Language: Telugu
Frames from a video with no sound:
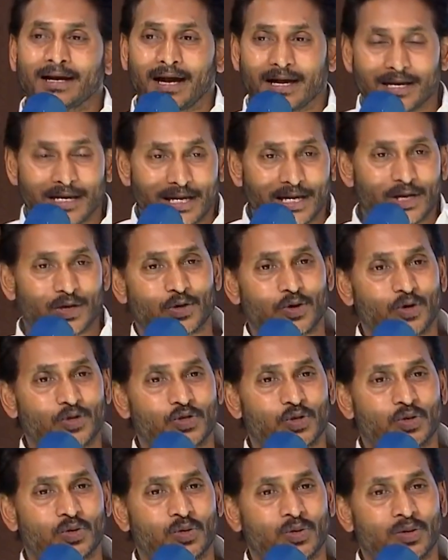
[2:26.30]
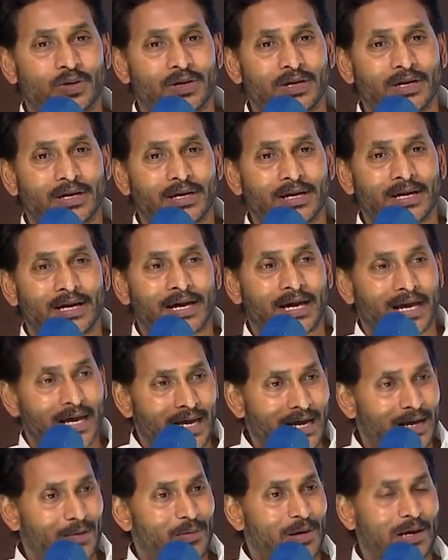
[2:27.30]
కానీ ఈరోజు
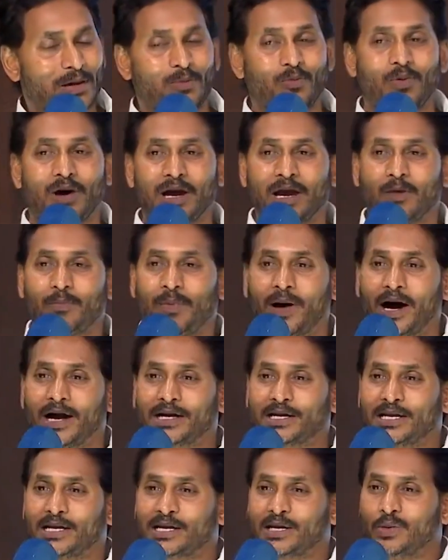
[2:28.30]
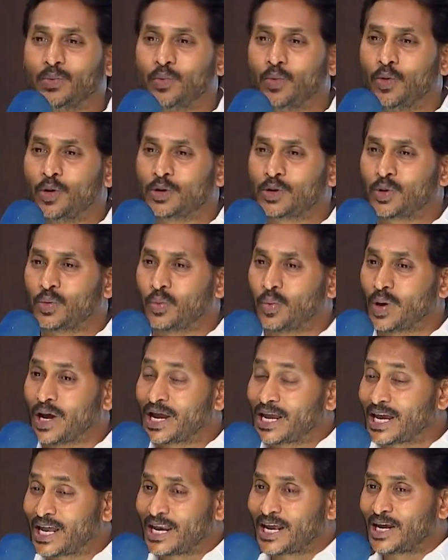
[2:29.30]
కేవలం వాళ్ళ పార్టీకి ఓటు
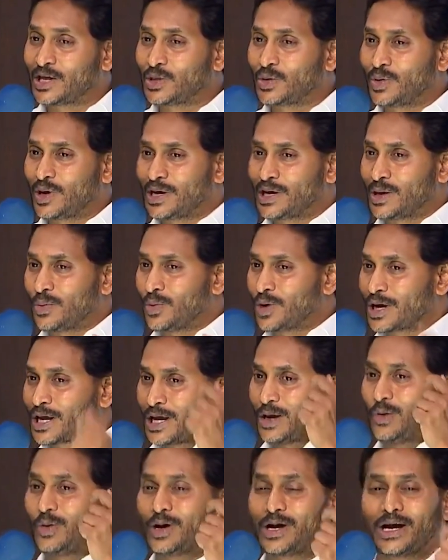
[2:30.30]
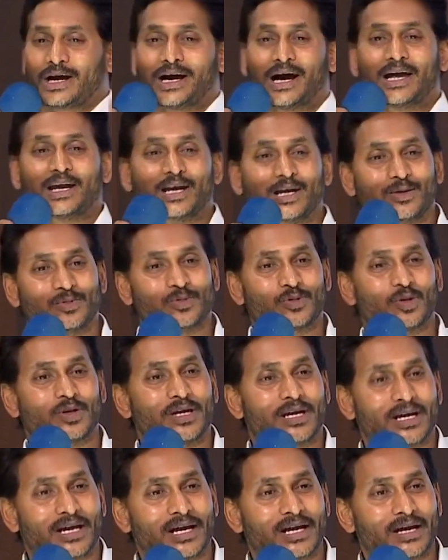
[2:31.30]
వేయలేదు అన్న ఒకే ఒక కారణంతో
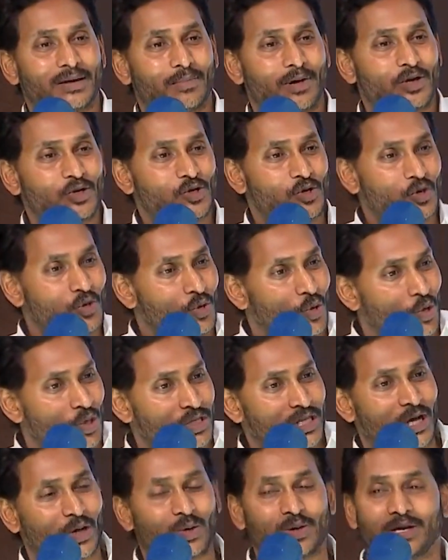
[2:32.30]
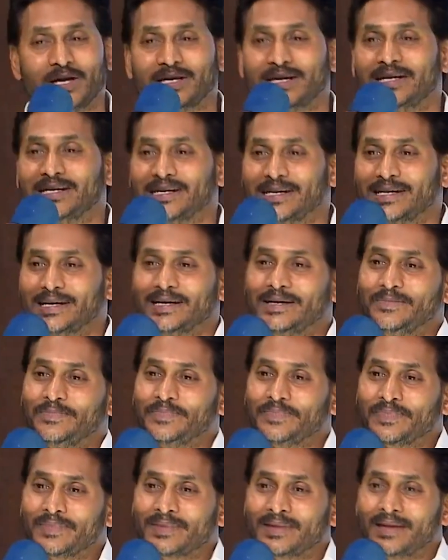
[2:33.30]
ఏకంగా మనుషులను కొడతా ఉన్నారంటే
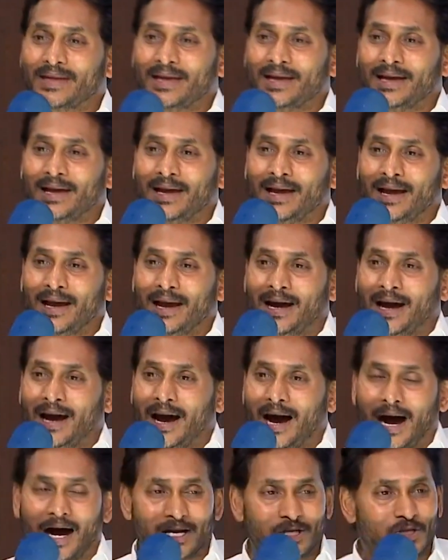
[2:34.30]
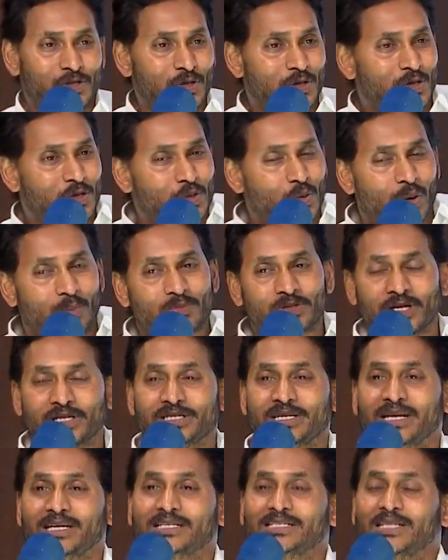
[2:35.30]
ఆస్తులను
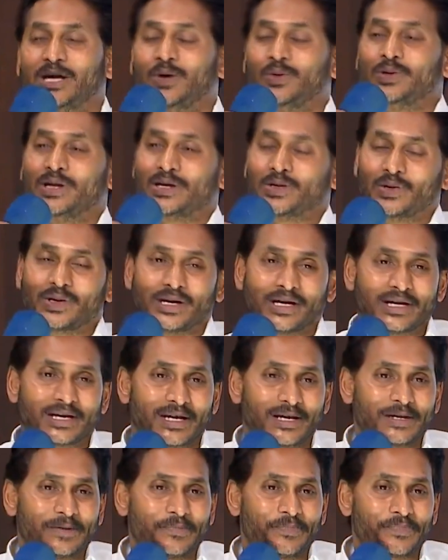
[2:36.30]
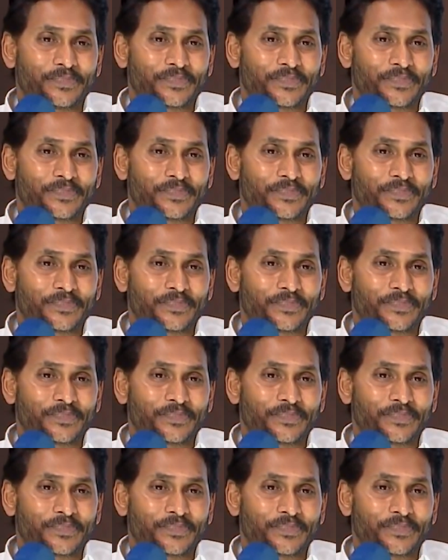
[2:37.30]
ధ్వంసం చేస్తూ ఉన్నారు అని అంటే